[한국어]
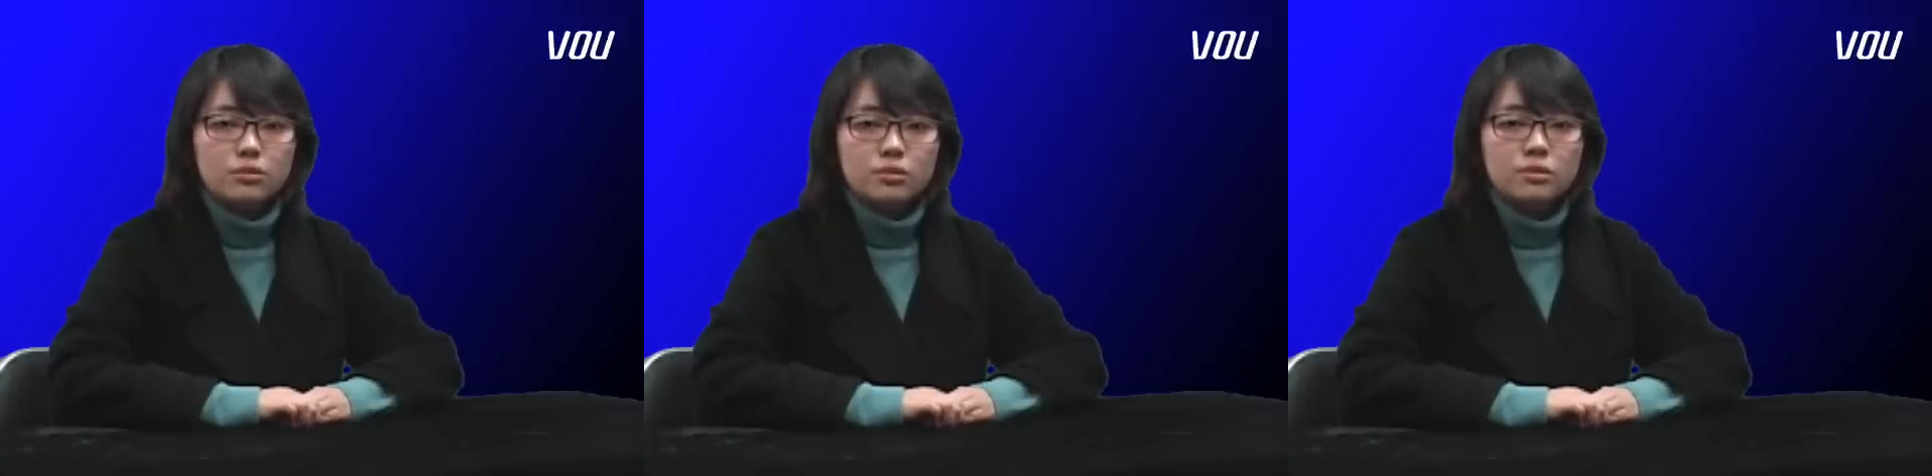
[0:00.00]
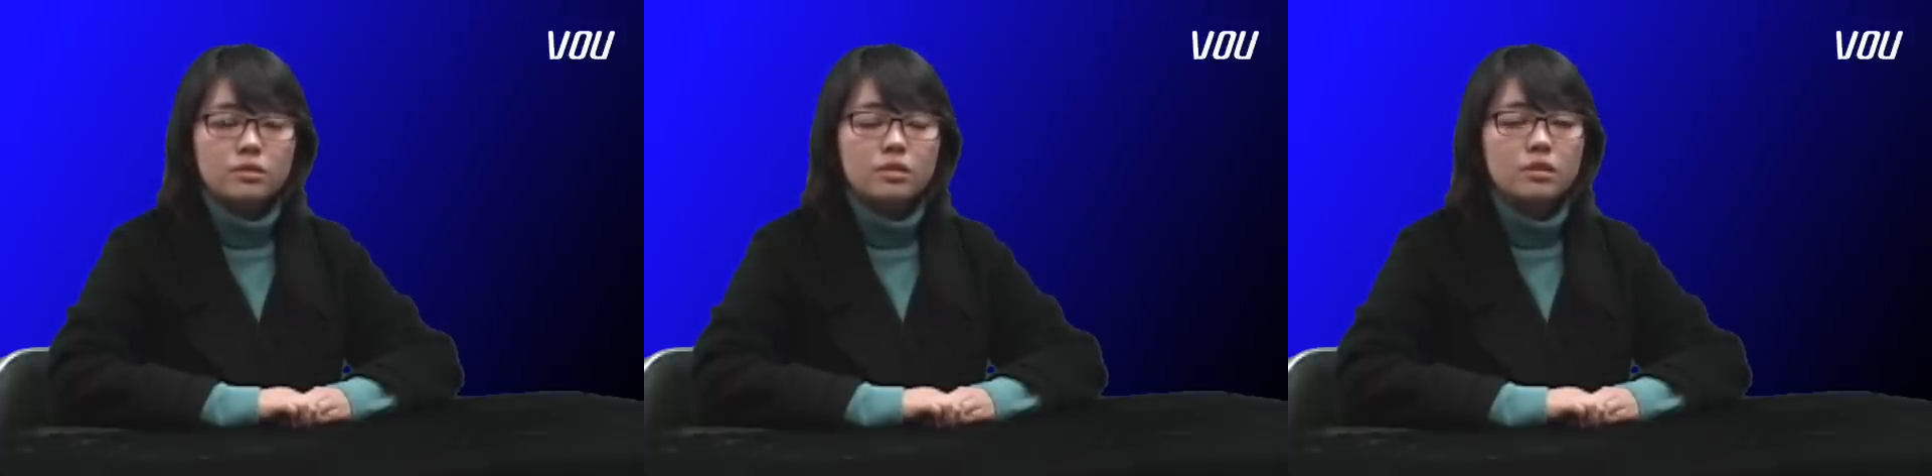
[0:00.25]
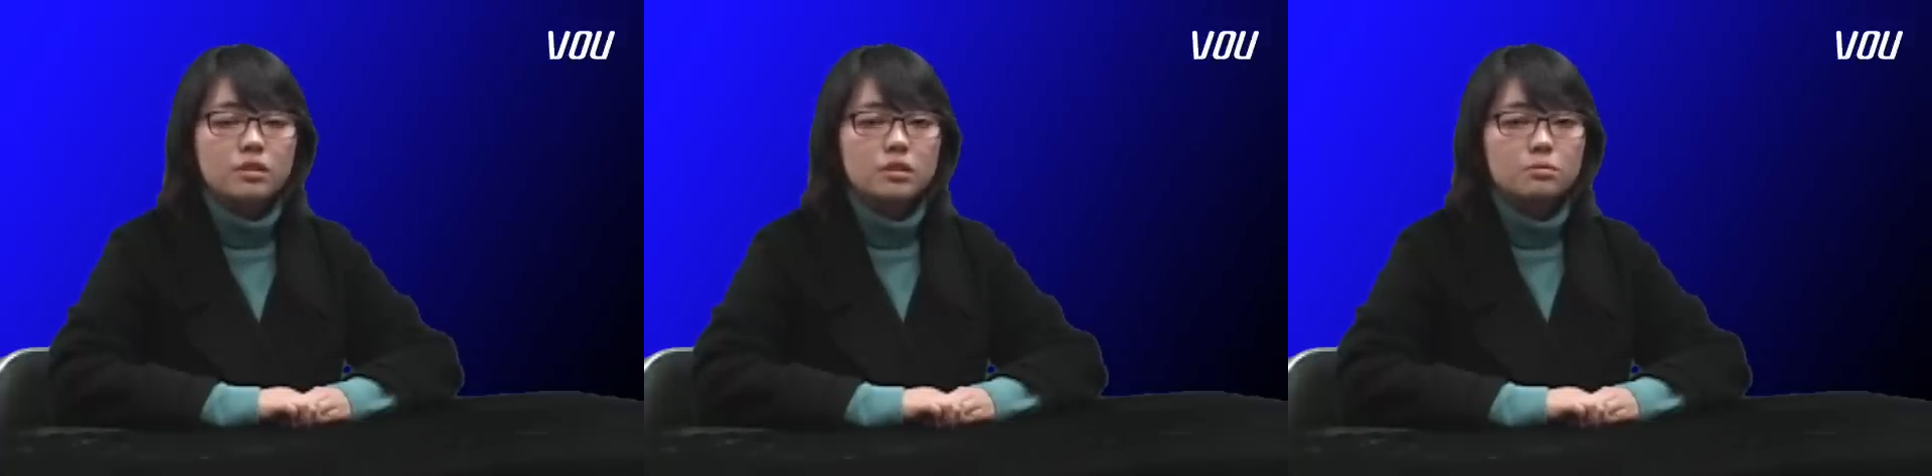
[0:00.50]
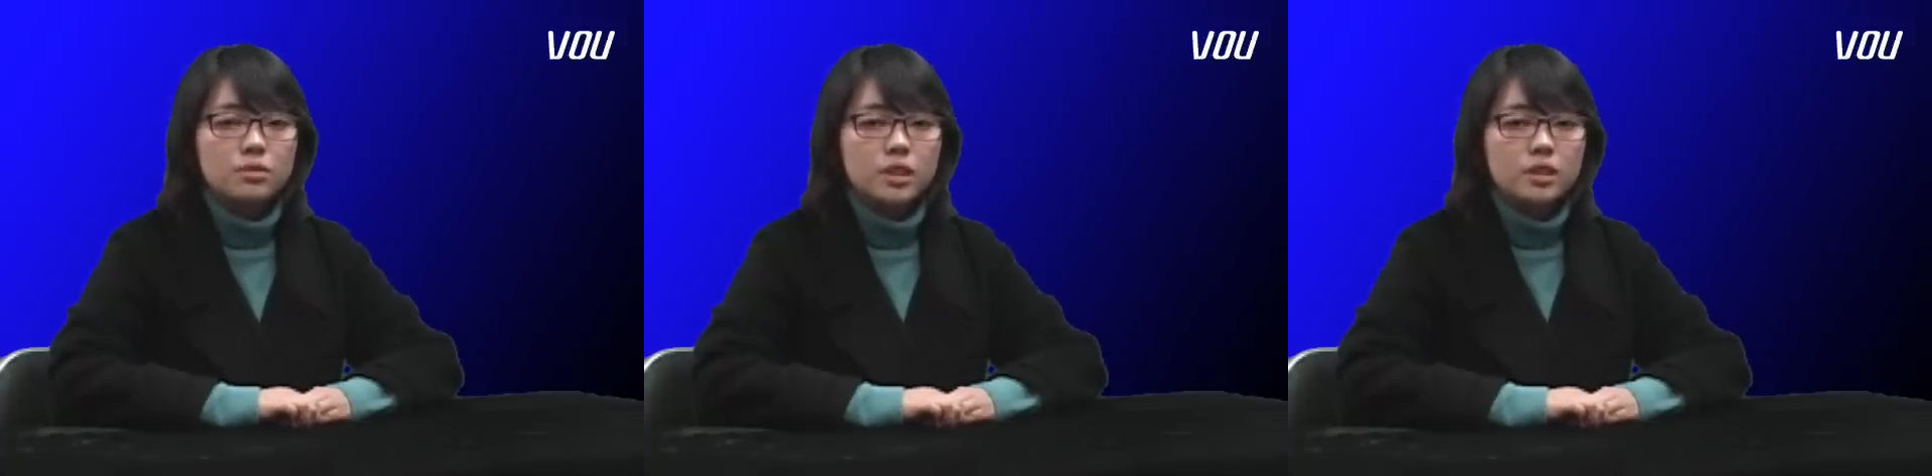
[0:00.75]
죽은
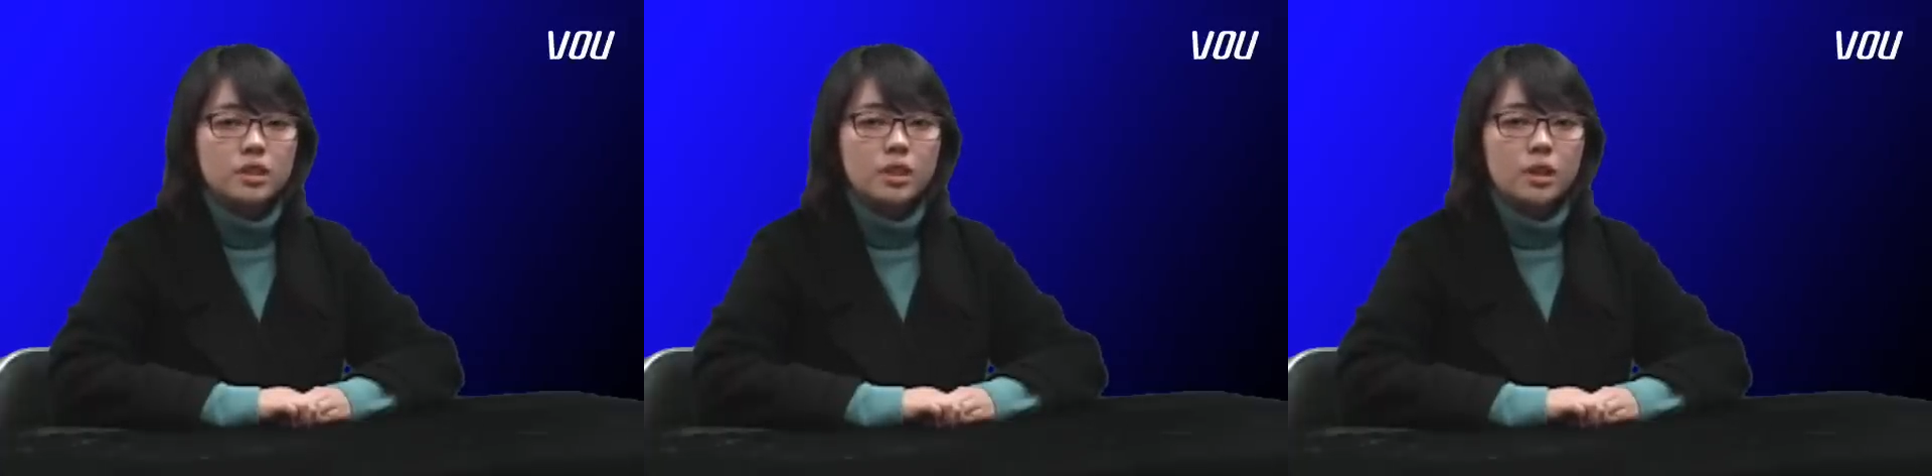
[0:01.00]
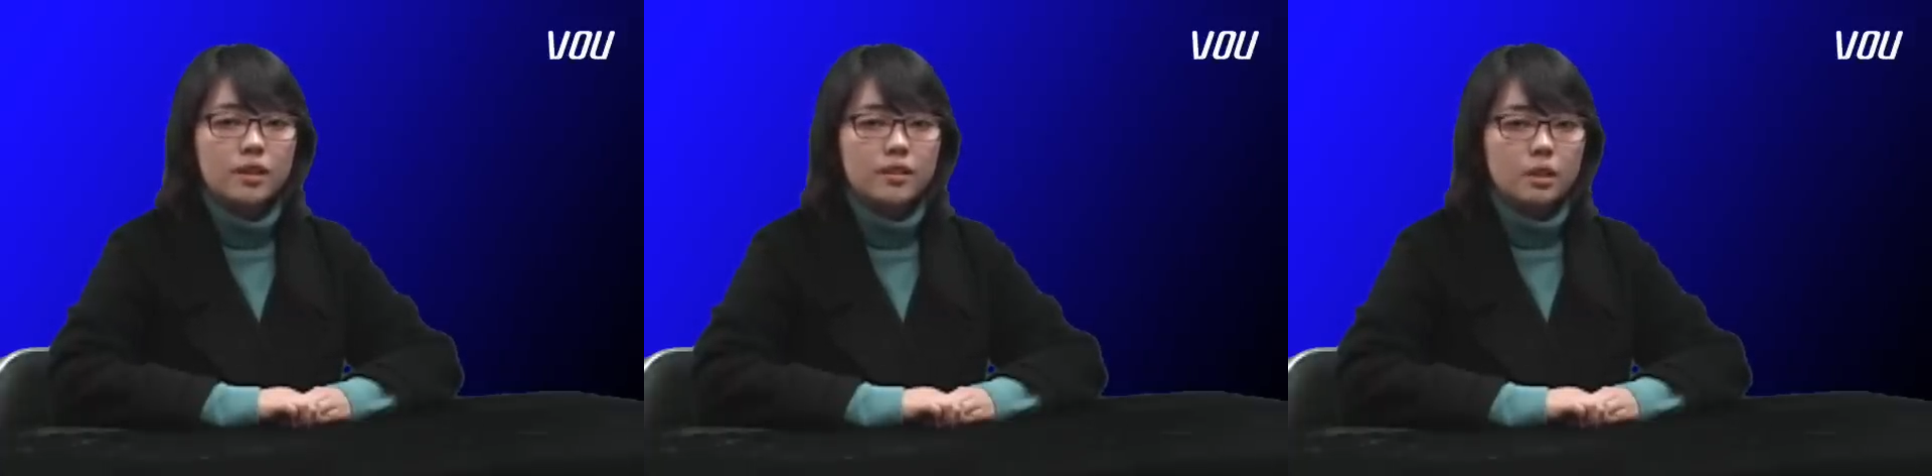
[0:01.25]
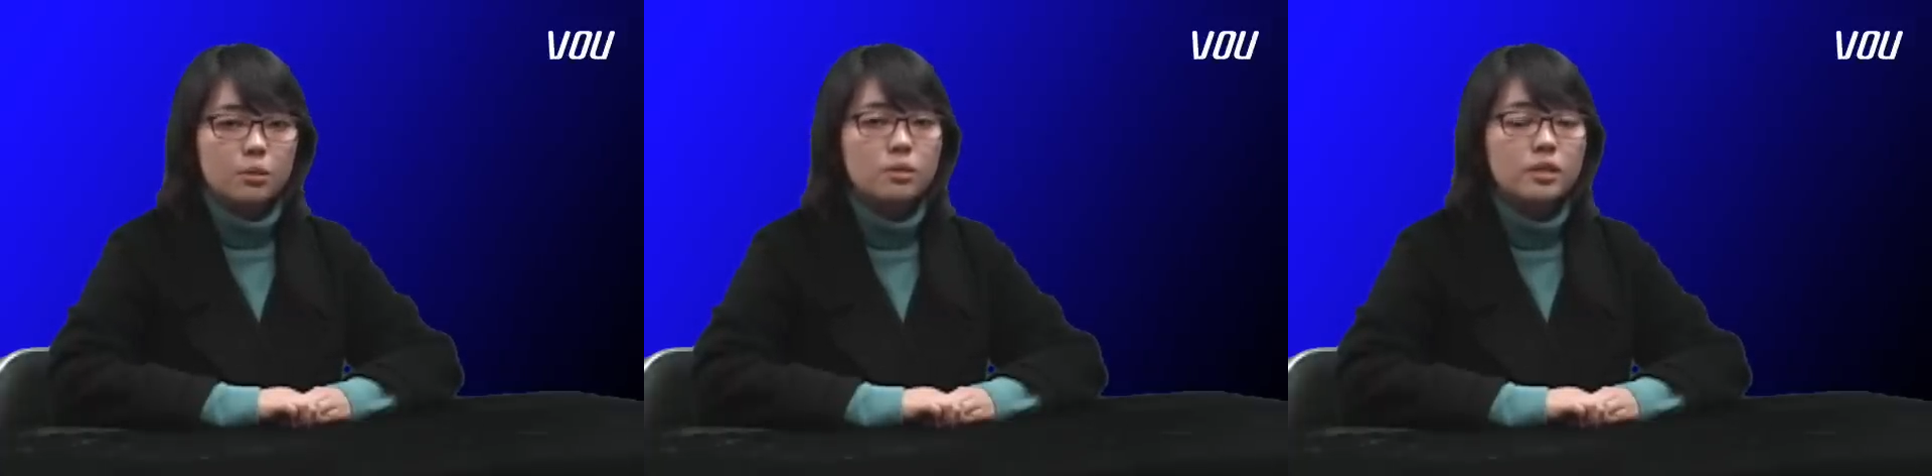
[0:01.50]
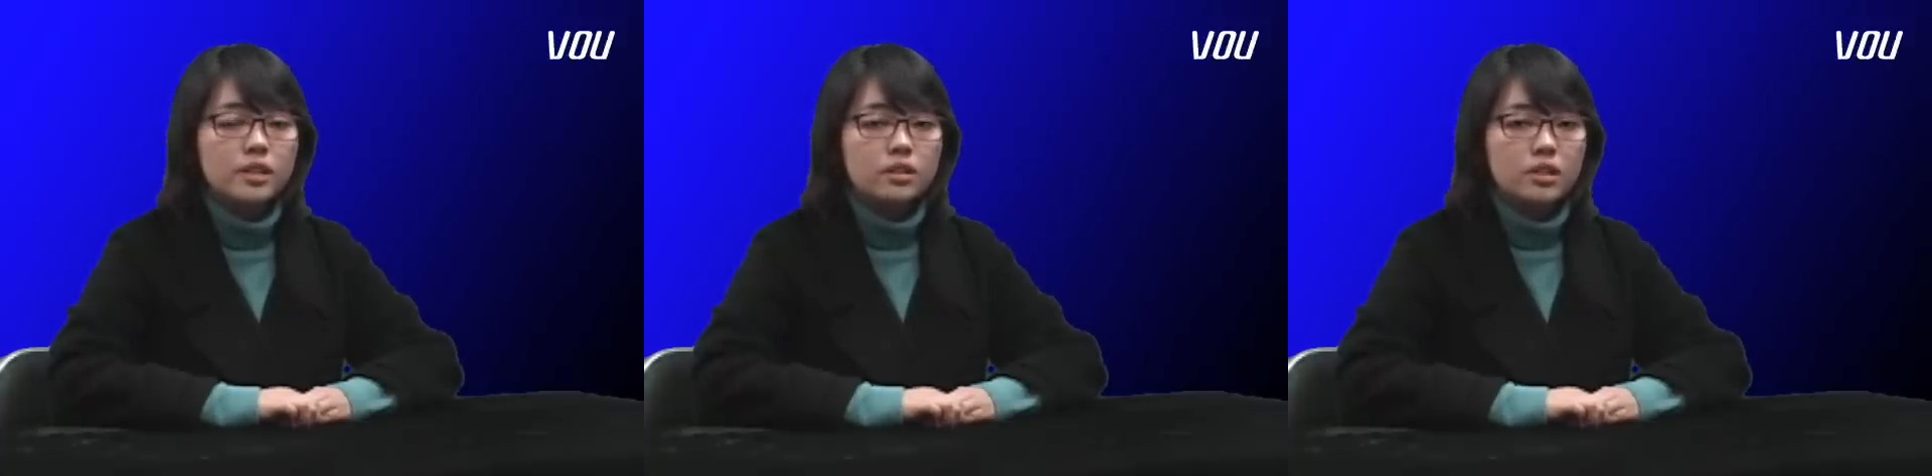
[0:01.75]
정의를 물리치기에
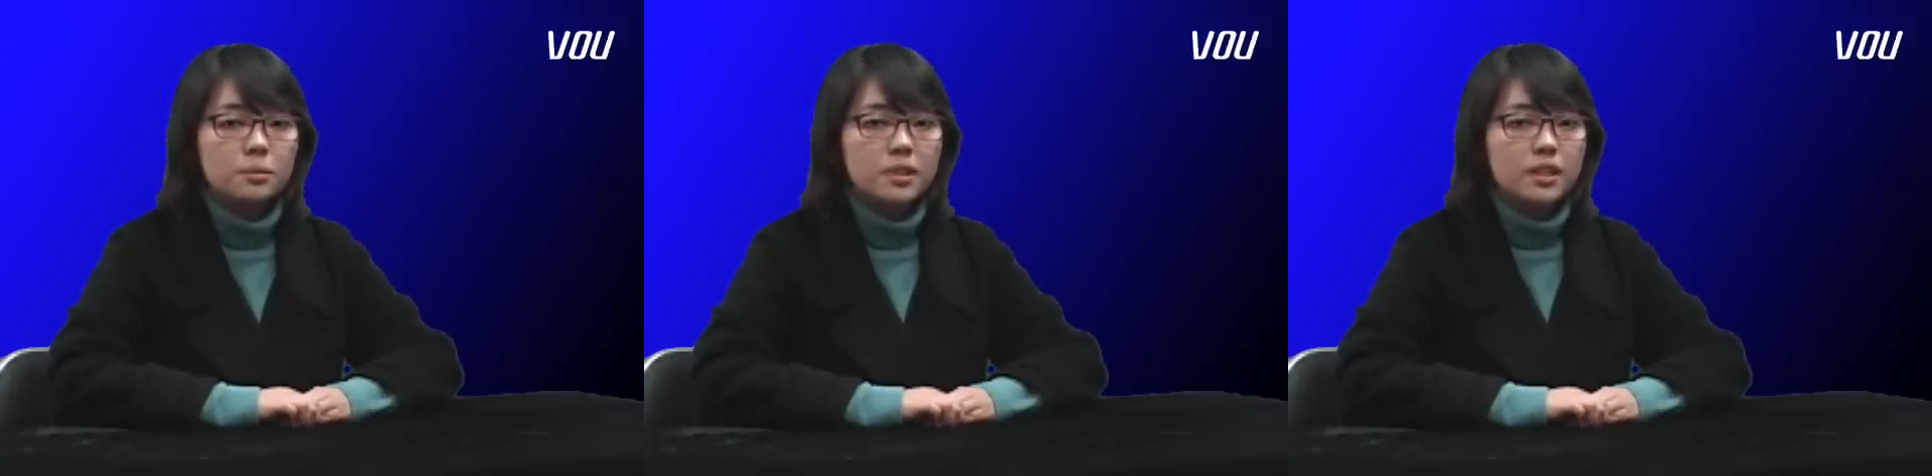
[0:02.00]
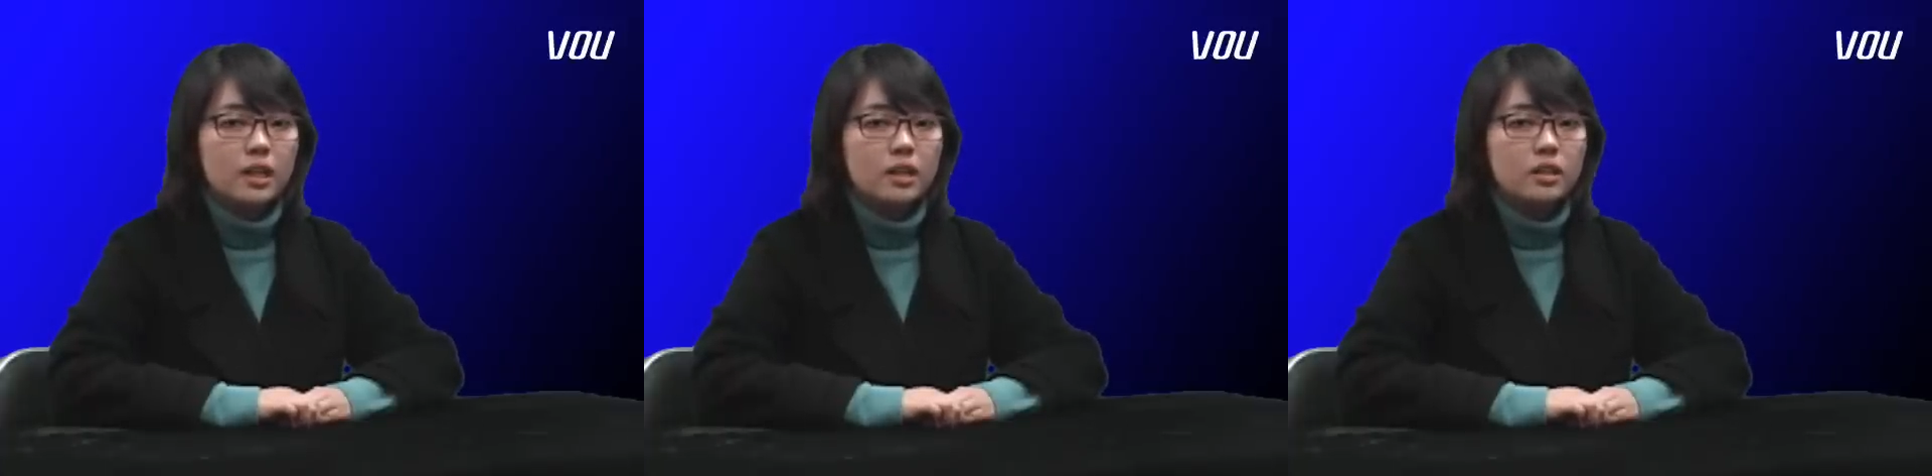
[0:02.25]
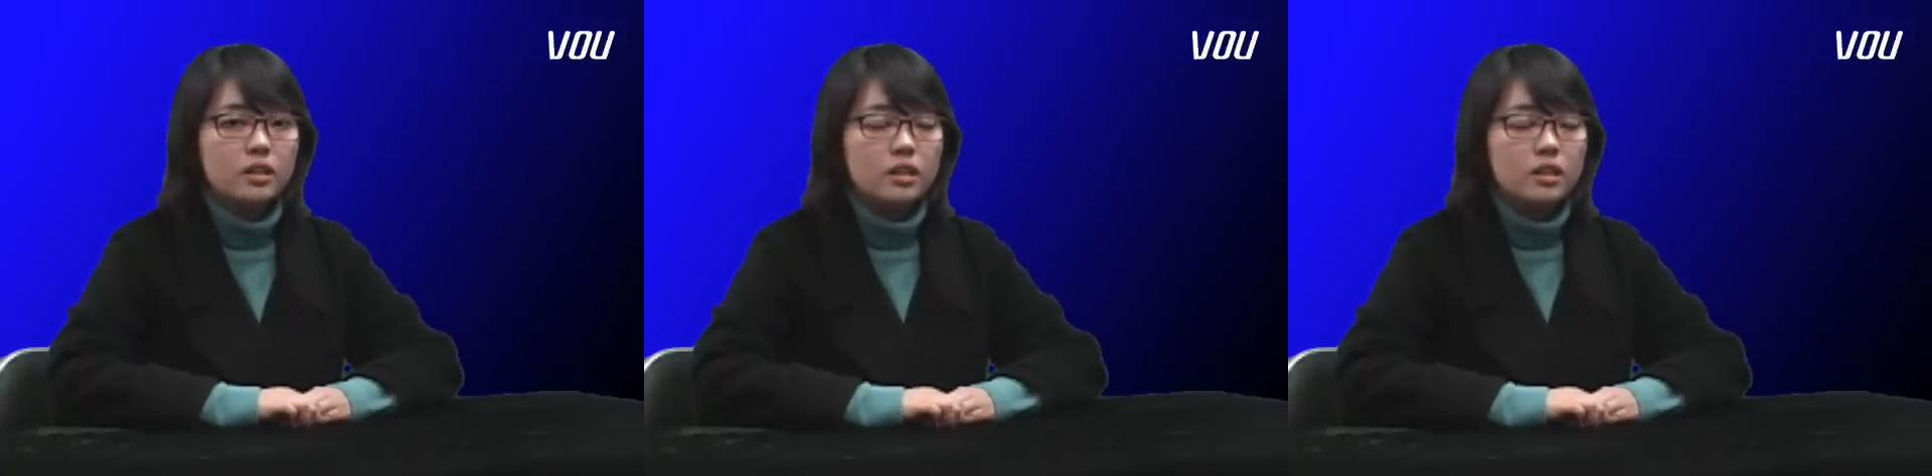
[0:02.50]
나온 리정입니다